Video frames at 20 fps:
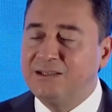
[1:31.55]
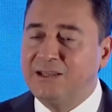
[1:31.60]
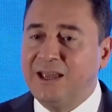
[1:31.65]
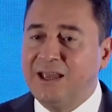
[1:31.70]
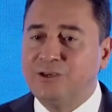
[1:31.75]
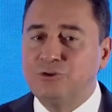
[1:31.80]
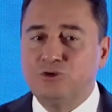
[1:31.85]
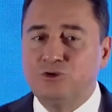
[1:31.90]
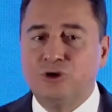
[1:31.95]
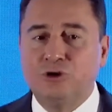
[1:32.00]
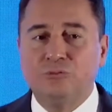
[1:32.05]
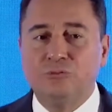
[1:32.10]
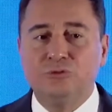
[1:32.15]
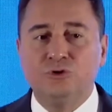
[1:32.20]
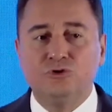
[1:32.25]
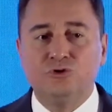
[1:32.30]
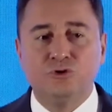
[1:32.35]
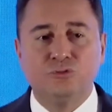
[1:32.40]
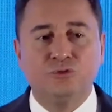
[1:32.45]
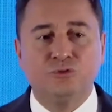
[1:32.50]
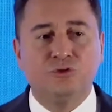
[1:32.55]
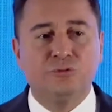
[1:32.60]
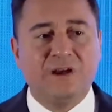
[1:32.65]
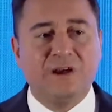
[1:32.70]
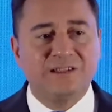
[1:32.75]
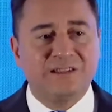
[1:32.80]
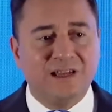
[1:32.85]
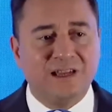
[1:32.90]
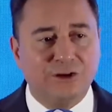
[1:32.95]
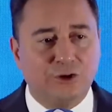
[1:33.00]
tek sorumlu
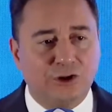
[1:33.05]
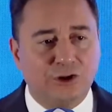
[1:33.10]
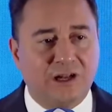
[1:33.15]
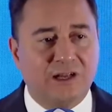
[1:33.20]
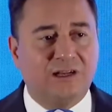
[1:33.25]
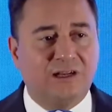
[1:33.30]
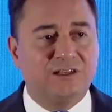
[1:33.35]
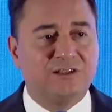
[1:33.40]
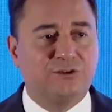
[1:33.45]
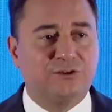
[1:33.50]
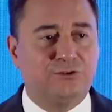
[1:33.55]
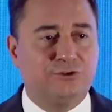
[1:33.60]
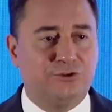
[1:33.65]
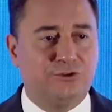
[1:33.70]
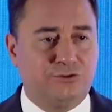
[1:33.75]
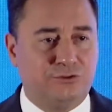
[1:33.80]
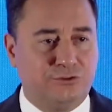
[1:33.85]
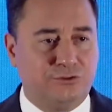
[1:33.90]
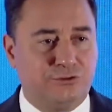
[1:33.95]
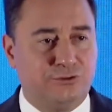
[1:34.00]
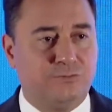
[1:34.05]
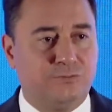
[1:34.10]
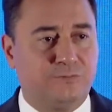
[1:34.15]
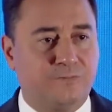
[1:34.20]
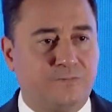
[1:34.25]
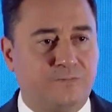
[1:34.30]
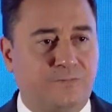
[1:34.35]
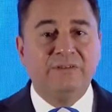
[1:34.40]
Cumhurbaşkanı olarak açıklıyorsunuz.